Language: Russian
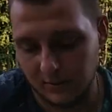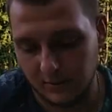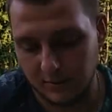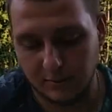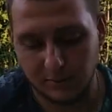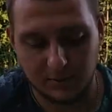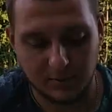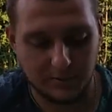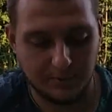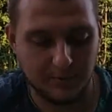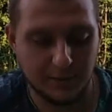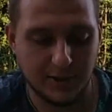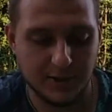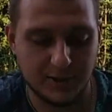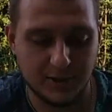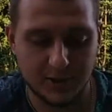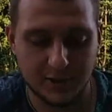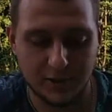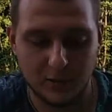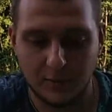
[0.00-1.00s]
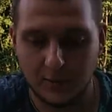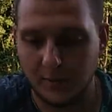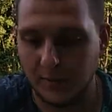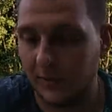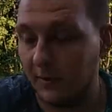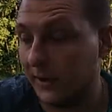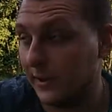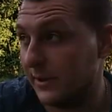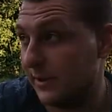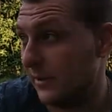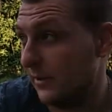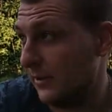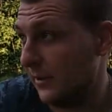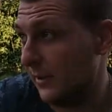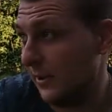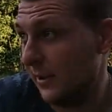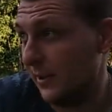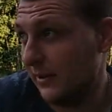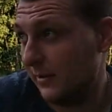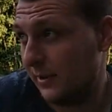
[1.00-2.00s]
Вот, тяжело прививается.
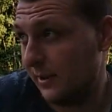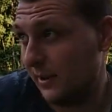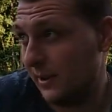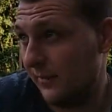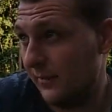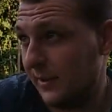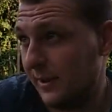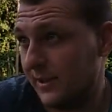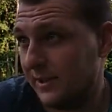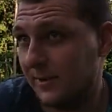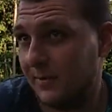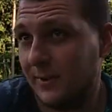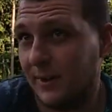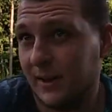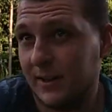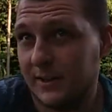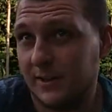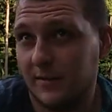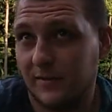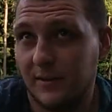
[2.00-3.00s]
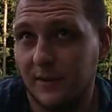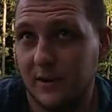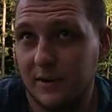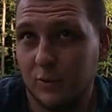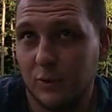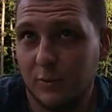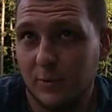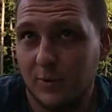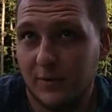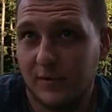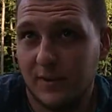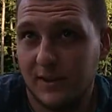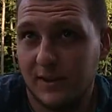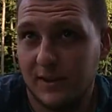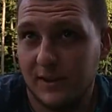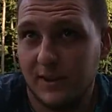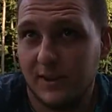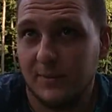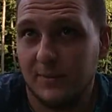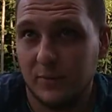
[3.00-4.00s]
Это, наверное, самая основная суть
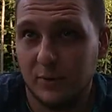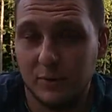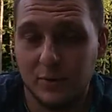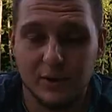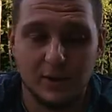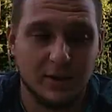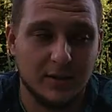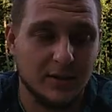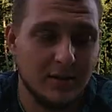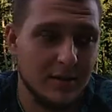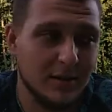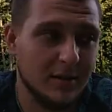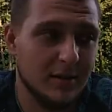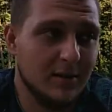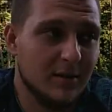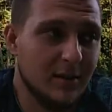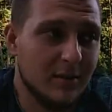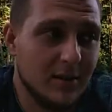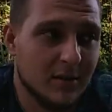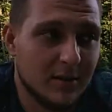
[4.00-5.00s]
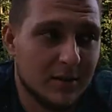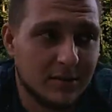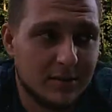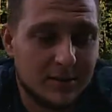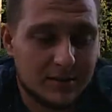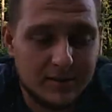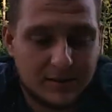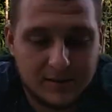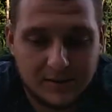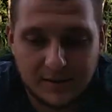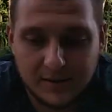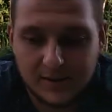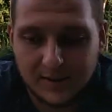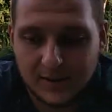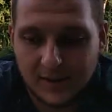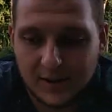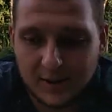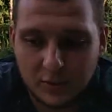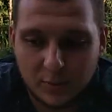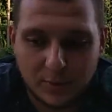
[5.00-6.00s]
ПВ-стика. Плюс же
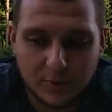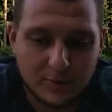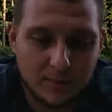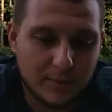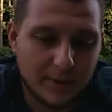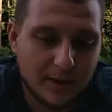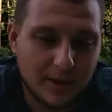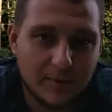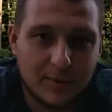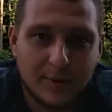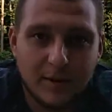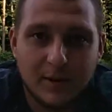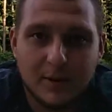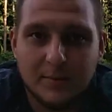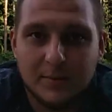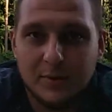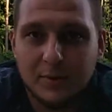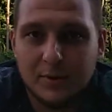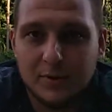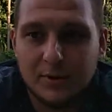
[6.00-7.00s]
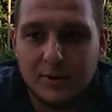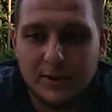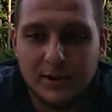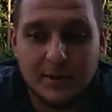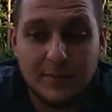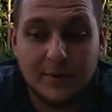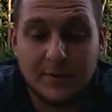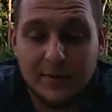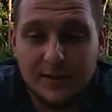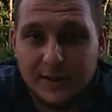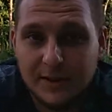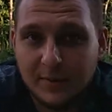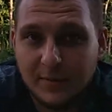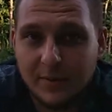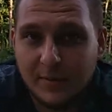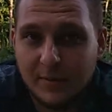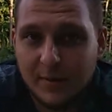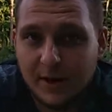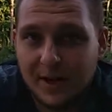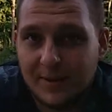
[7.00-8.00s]
исходя из опыта моих рыбалок, мне очень сильно повостик
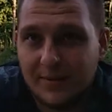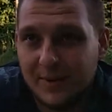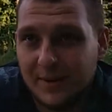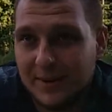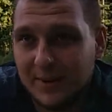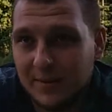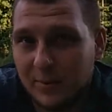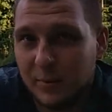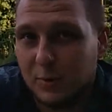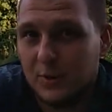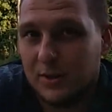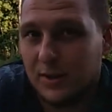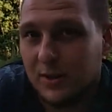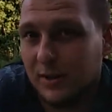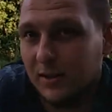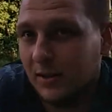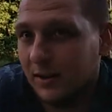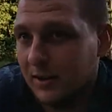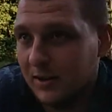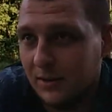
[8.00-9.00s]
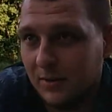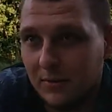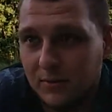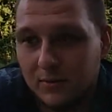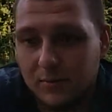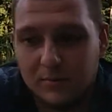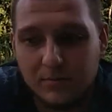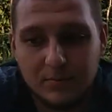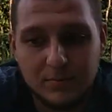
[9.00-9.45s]
помогает при забросе на классику,